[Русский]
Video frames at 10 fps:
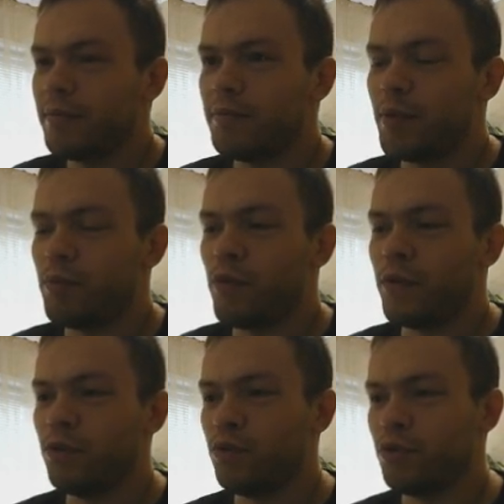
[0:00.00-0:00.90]
по
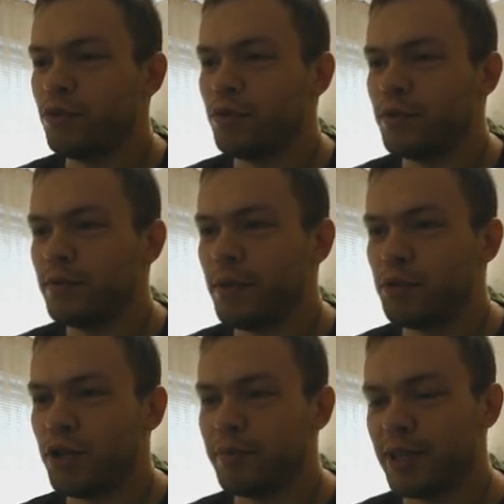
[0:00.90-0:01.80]
поводу
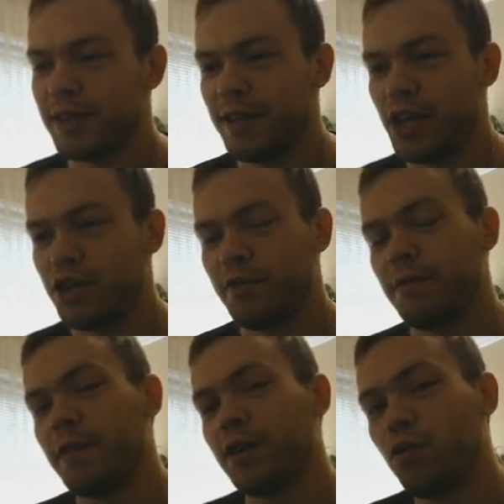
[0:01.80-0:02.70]
вообще
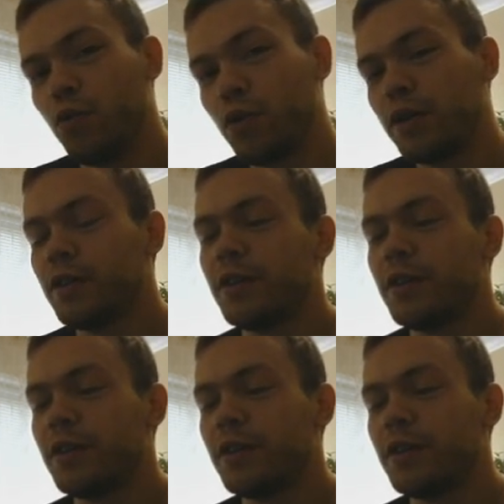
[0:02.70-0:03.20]
происходящего вокруг.